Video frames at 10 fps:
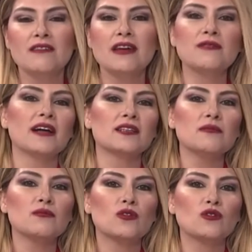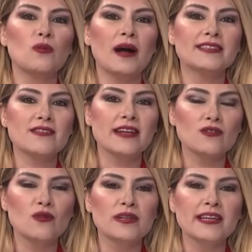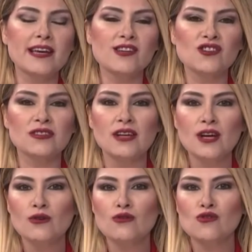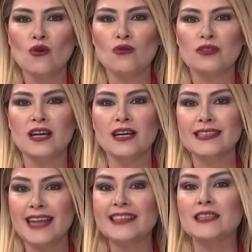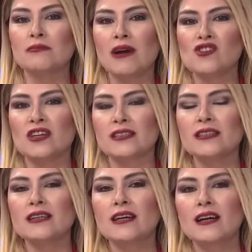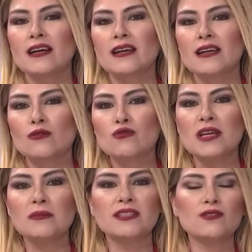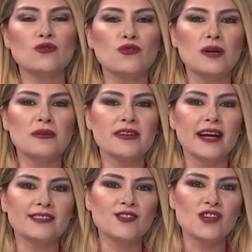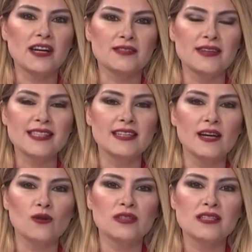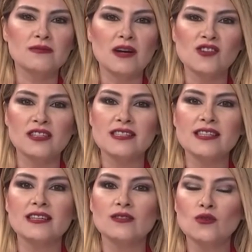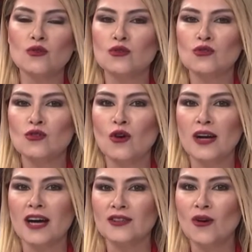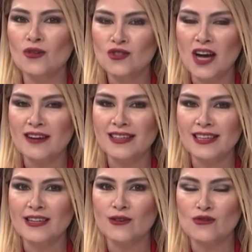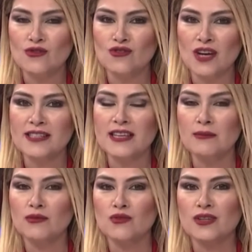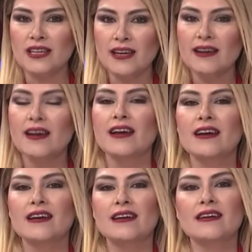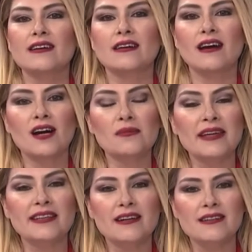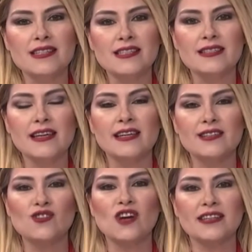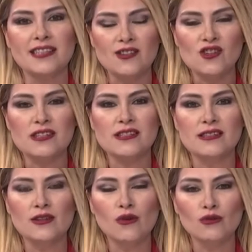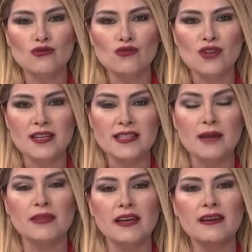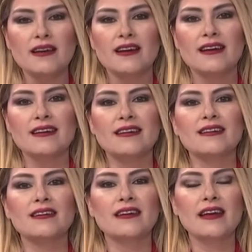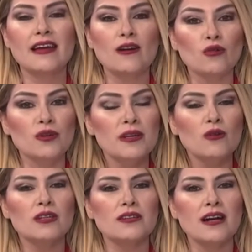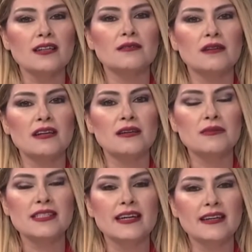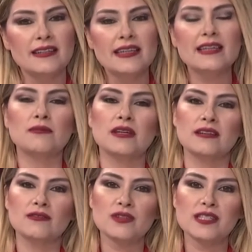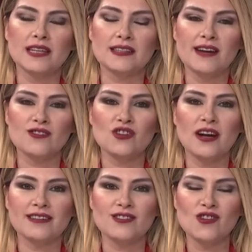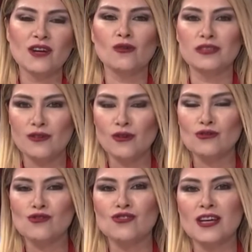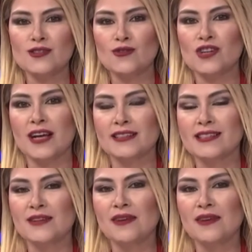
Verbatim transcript: Ve efendim Global Trade Communication kurucu ortağı Takkim Başkanı, e, Kuzeybatı Türk Amerikan Ticaret ve Sanayi Odası Başkanı Sayın Kurt Gökhan Ölçer ile görüşeceğiz. Hem Türkiye e, ABD arasındaki ticaret ilişkisini konuşacağız hem de e, ekonomik olarak bize ne gibi fırsatlar çıkartacak onları konuşacağız. Hoş geldiniz